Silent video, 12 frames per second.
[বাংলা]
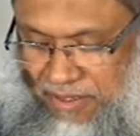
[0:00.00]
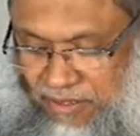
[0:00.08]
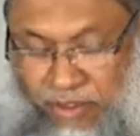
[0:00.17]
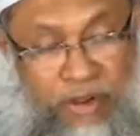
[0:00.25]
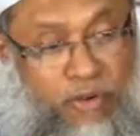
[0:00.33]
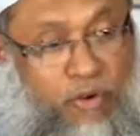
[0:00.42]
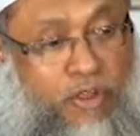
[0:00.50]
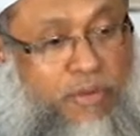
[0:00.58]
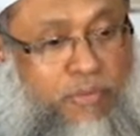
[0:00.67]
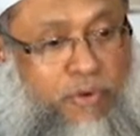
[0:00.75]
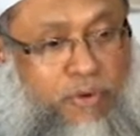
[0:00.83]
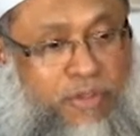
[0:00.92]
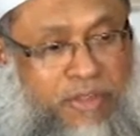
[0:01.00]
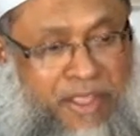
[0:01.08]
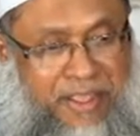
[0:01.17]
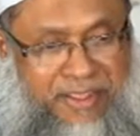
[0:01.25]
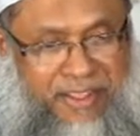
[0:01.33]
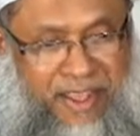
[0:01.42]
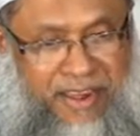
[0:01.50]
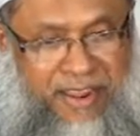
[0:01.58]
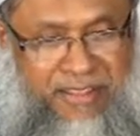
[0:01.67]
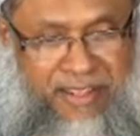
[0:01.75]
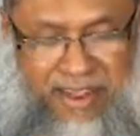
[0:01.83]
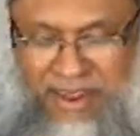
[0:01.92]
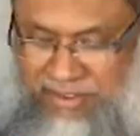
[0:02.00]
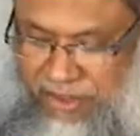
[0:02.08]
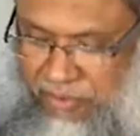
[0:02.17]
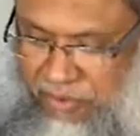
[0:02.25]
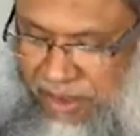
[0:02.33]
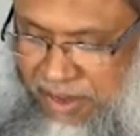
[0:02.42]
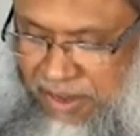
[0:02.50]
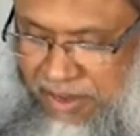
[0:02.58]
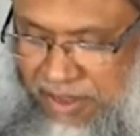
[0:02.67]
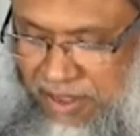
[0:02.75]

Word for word: তখন ওই মুহূর্তেই আল্লাহ তালা নাজিল করলেন